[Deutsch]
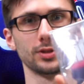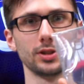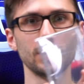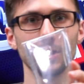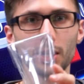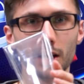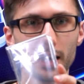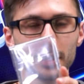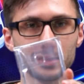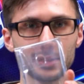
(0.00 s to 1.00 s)
ein
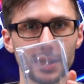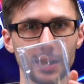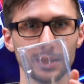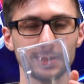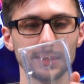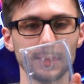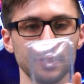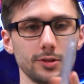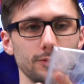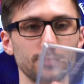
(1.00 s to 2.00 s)
Klarsicht-Case.
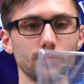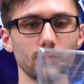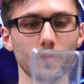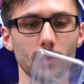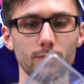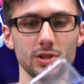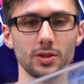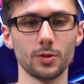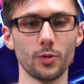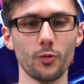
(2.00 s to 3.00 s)

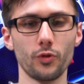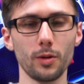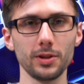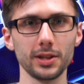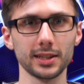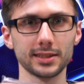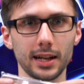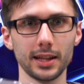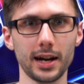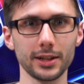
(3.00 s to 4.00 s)
Bisschen wobbelig, jetzt
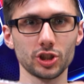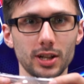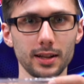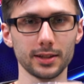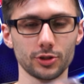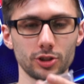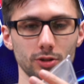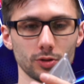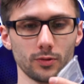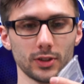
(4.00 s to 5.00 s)
kein Hartschal, das ist
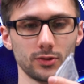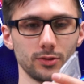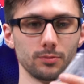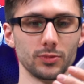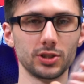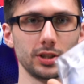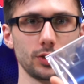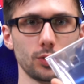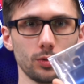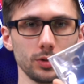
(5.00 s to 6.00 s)
wahrscheinlich irgendwas wie
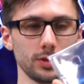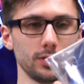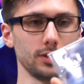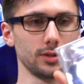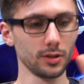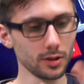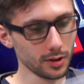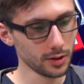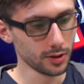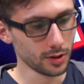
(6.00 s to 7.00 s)
Silikon.
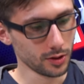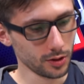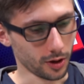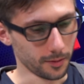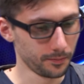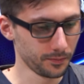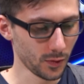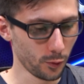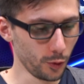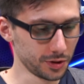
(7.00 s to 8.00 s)
Ja,
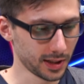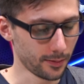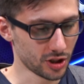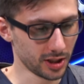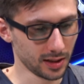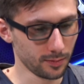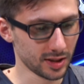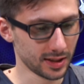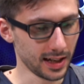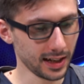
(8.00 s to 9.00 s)
Fühlt sich dann wahrscheinlich ein
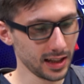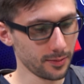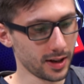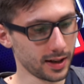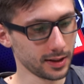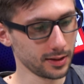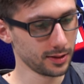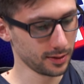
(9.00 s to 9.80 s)
bisschen angenehmer an